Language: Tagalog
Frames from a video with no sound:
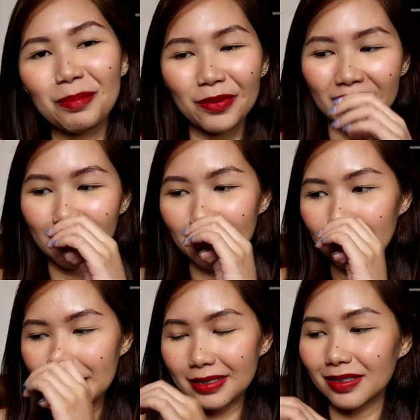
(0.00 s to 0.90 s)
Baka pwede
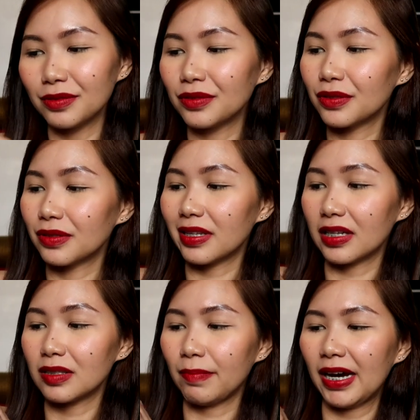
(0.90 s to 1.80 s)
naman sigurong
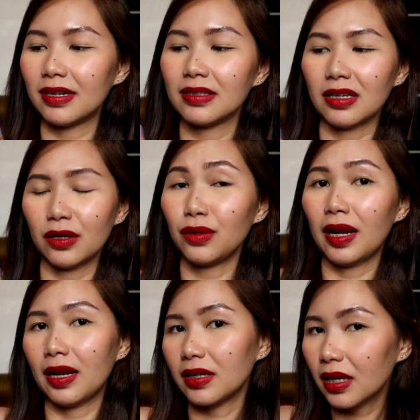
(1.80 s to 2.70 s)
transparent na lang
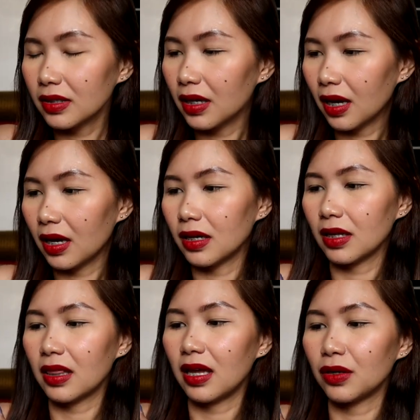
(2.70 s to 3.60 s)
yung
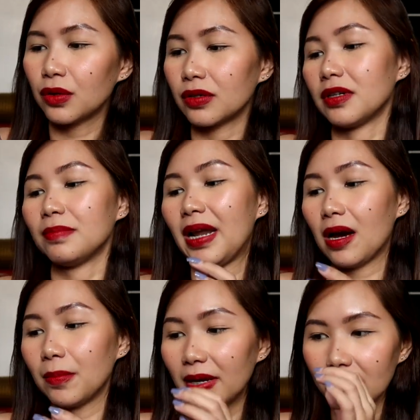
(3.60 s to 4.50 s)
niya, then color
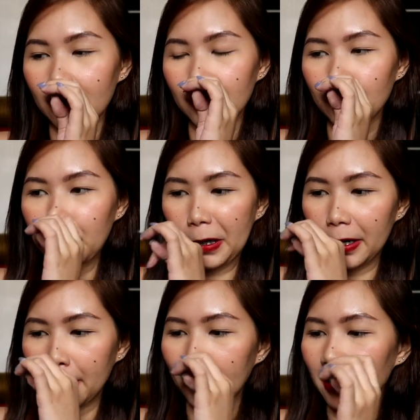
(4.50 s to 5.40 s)
black pa rin,
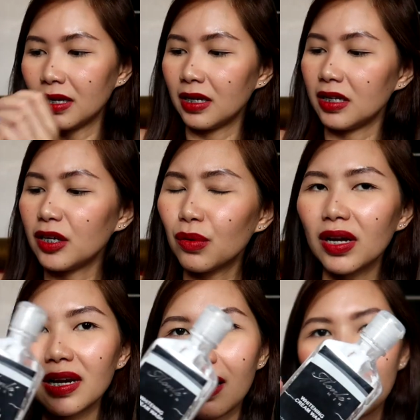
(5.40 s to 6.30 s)
or hindi
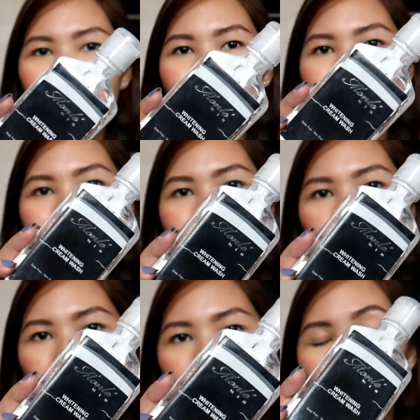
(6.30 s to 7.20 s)
ko alam, para
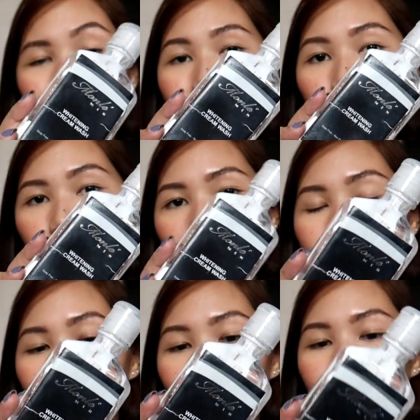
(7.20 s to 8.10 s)
hindi siya
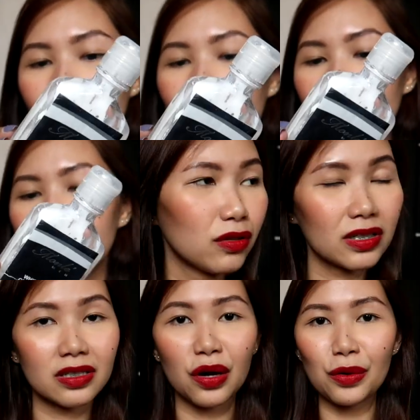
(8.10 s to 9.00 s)
nakakasosyal tingnan. Meron
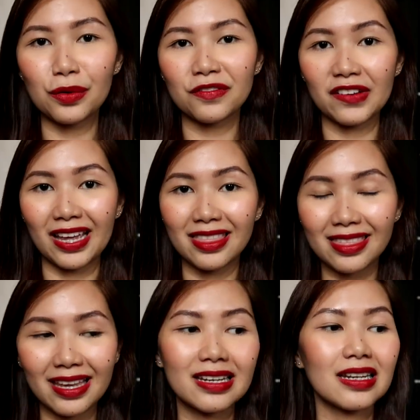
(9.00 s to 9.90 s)
kasi akong
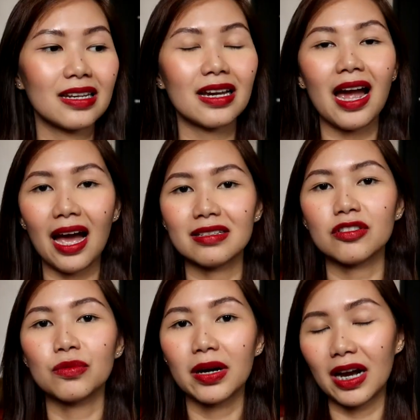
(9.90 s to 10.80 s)
friend din na
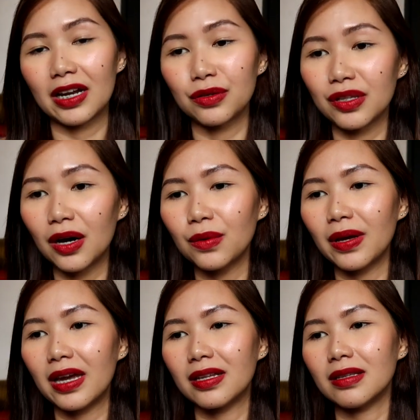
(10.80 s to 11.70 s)
nag-ask kung magkano
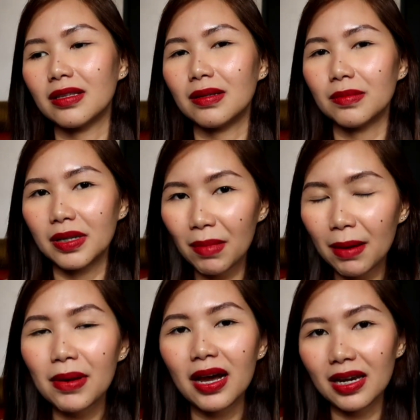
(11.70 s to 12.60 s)
daw and
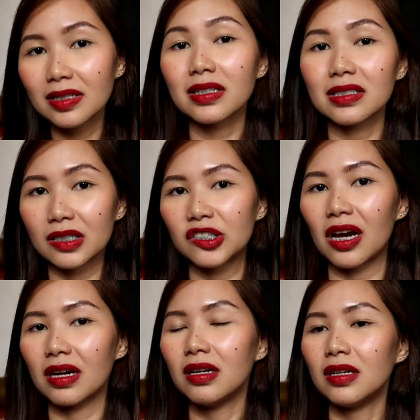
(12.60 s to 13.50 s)
namamahalan kasi
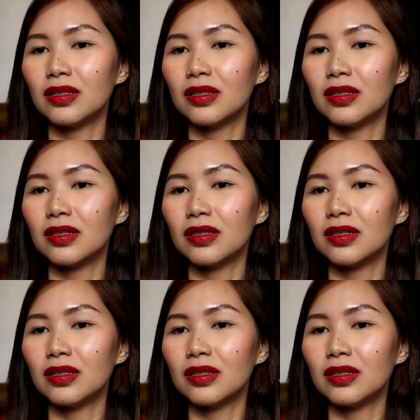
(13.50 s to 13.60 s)
siya.